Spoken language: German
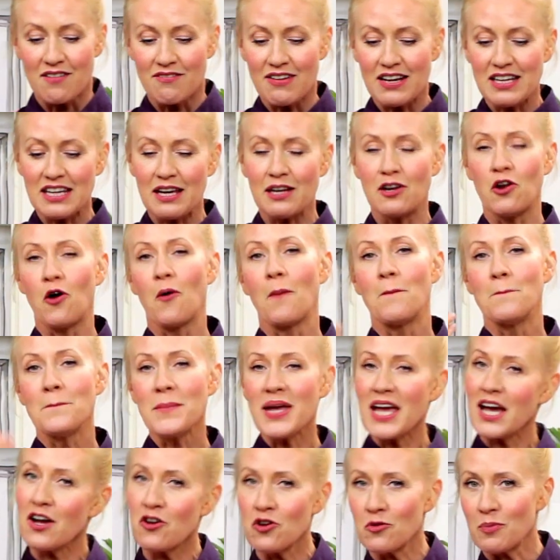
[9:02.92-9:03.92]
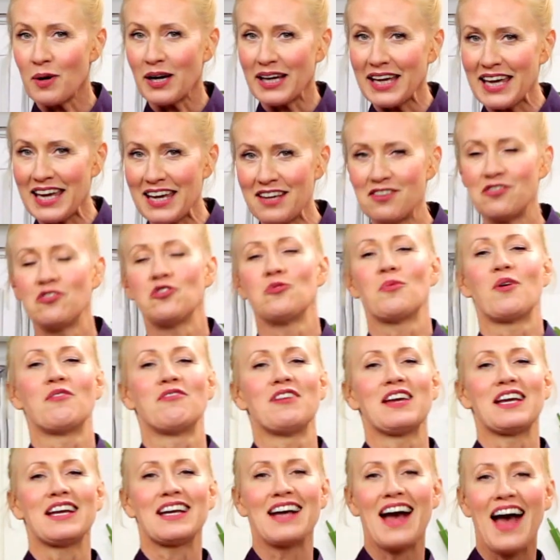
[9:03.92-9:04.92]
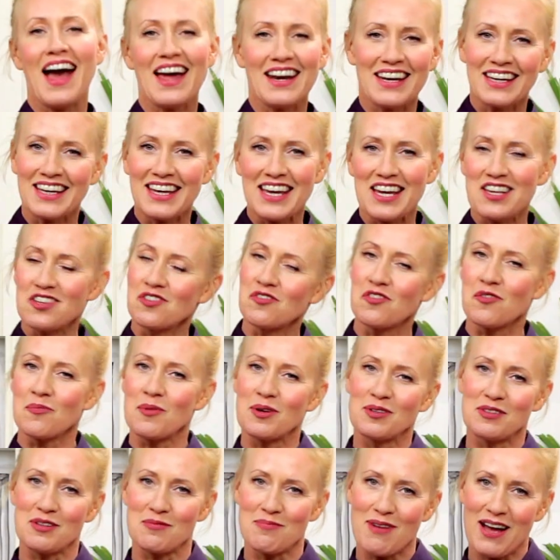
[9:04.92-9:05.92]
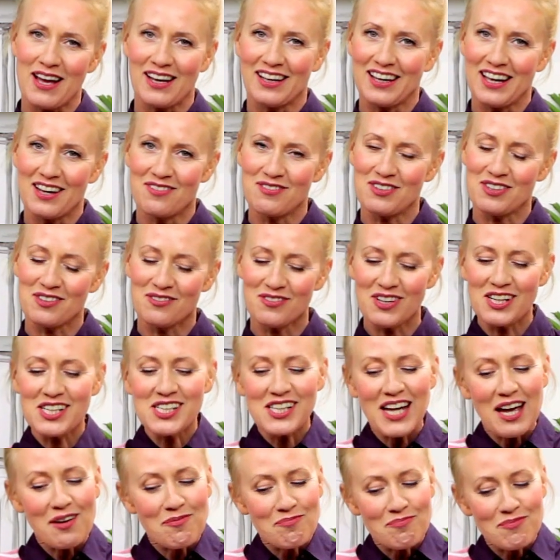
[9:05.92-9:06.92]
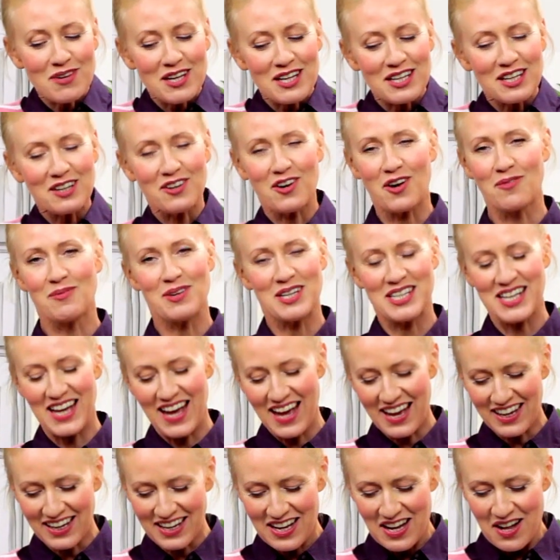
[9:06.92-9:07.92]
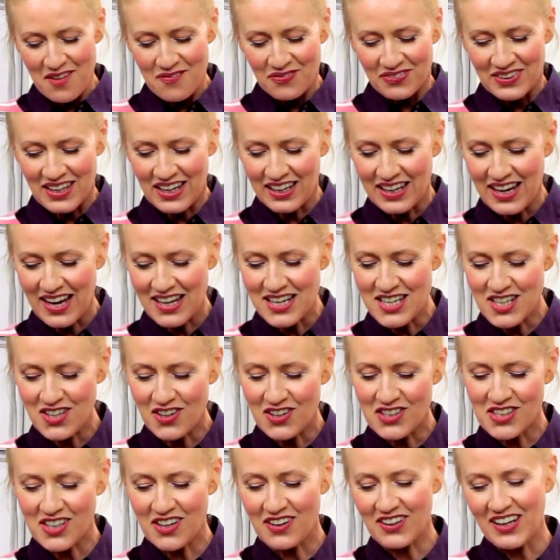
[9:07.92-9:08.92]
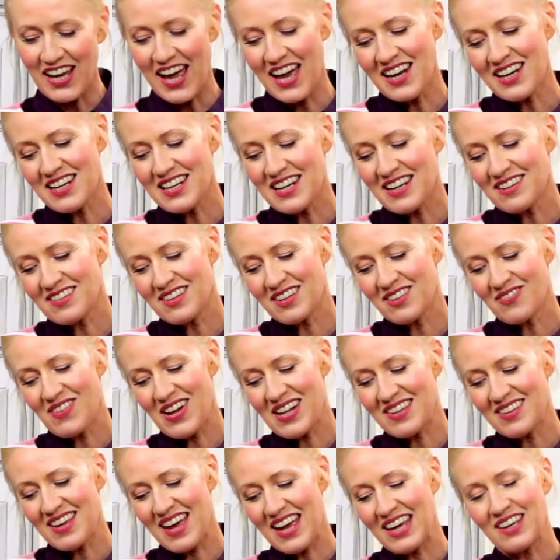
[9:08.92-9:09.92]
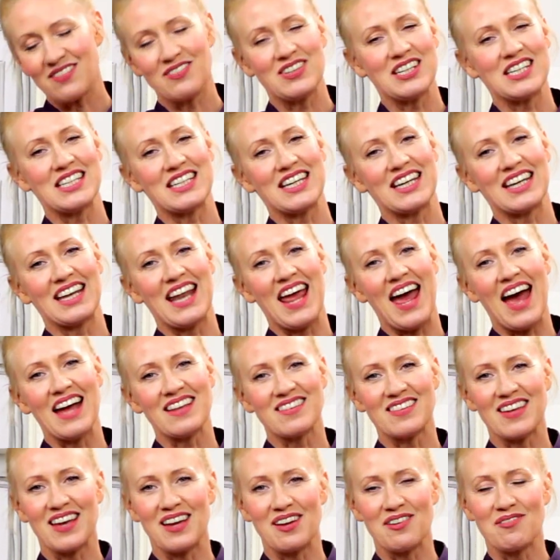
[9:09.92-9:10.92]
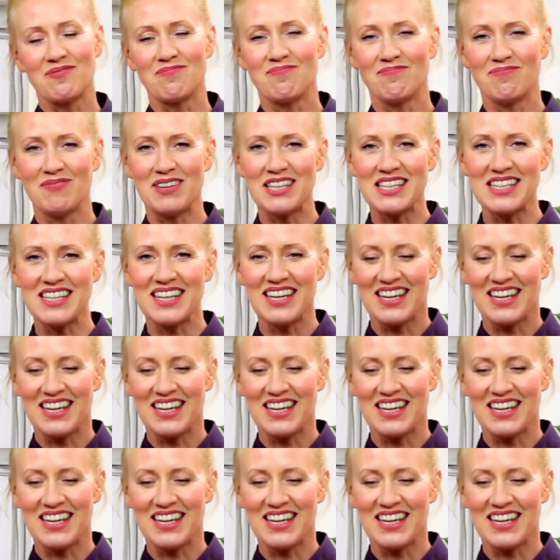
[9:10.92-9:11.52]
Wenn ihr noch mehr über Käse, über vegane Käse und wie man sie machen kann, wissen wollt, schreibt mir in die Kommentare. Dann kann ich euch auch gerne nächstes Mal zeigen, wie ich den Harzer mit